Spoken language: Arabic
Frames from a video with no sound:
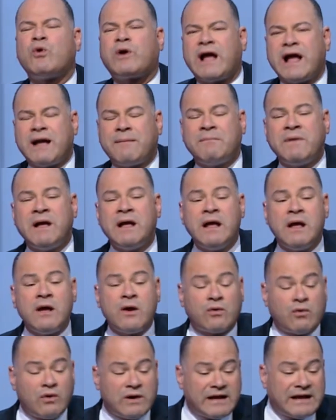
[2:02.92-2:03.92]
وكام
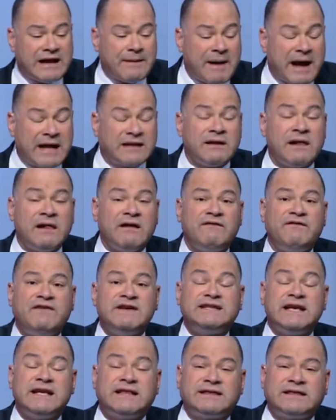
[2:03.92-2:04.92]
كل الجامعات
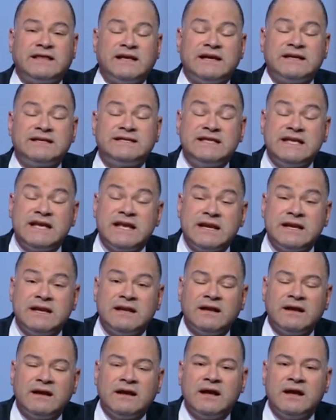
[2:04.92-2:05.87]
في ست سنين